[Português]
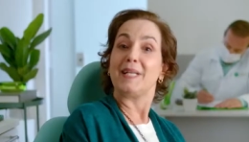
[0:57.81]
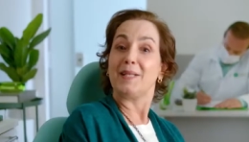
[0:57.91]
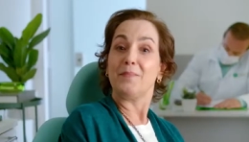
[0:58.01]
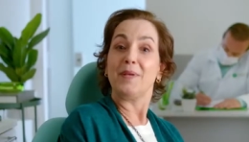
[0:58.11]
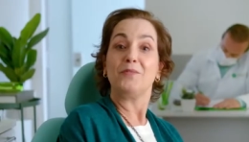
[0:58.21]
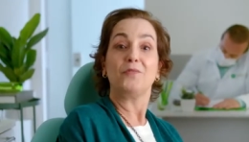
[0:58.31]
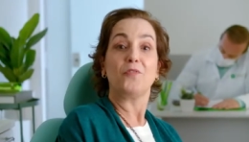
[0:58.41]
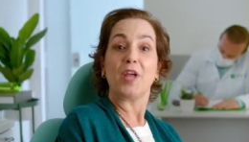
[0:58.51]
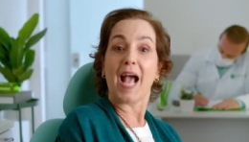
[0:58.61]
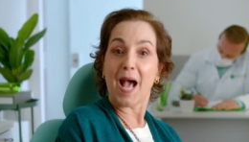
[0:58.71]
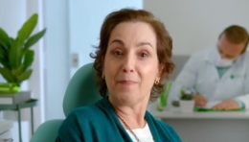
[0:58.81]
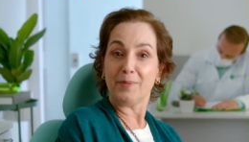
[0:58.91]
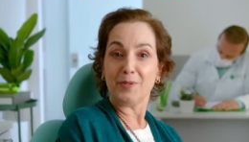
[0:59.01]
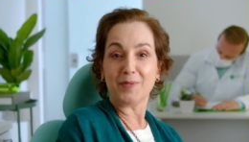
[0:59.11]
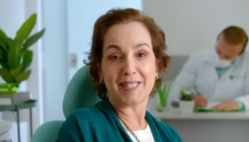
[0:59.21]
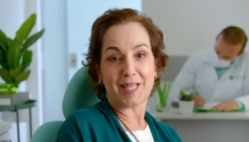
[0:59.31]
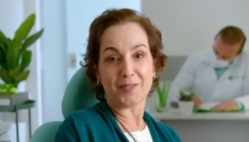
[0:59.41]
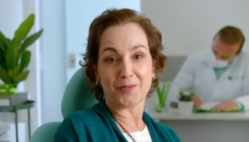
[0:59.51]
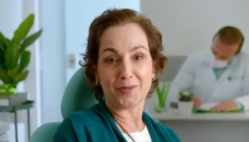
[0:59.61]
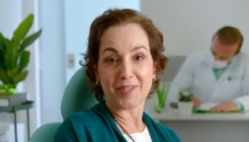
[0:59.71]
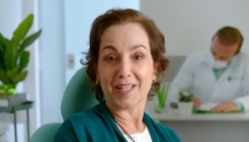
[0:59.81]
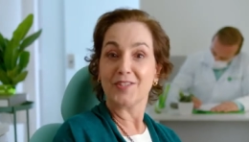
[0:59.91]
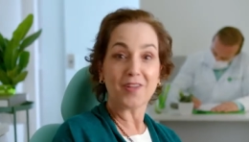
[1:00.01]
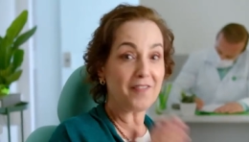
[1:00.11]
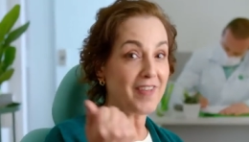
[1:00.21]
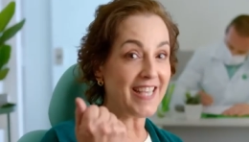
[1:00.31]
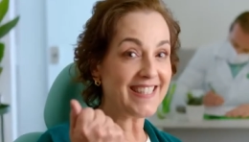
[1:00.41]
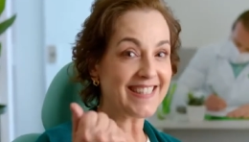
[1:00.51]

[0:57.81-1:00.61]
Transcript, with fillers: tratamento foi rápido e sem dor. Só vem